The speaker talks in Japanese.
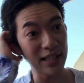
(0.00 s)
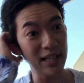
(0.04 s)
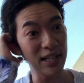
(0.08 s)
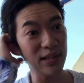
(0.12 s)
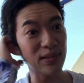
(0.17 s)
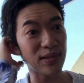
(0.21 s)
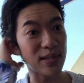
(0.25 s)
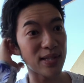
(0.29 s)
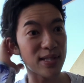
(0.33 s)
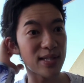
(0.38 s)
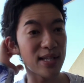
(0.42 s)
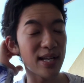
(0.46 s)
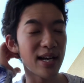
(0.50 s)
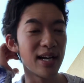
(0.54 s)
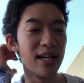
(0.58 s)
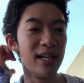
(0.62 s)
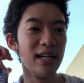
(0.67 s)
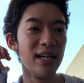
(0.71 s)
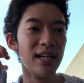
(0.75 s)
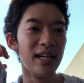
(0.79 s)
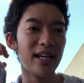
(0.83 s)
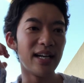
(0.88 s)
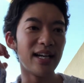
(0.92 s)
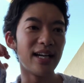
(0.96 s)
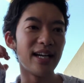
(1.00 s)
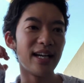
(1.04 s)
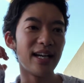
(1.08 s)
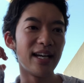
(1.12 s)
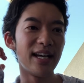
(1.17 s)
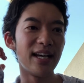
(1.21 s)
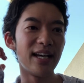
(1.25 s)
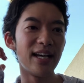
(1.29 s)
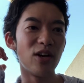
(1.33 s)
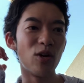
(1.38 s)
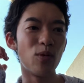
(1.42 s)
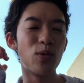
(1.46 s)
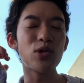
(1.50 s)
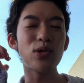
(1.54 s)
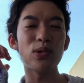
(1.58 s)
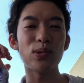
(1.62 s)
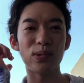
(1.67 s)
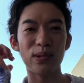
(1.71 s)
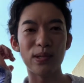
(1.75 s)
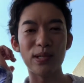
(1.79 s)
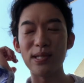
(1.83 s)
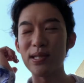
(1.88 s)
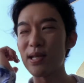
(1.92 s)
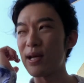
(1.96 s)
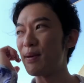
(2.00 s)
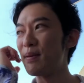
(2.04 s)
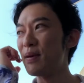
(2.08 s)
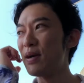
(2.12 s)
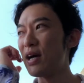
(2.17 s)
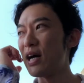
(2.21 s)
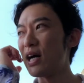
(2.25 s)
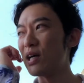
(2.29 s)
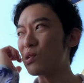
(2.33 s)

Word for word: なんとですね、面白いことにですね、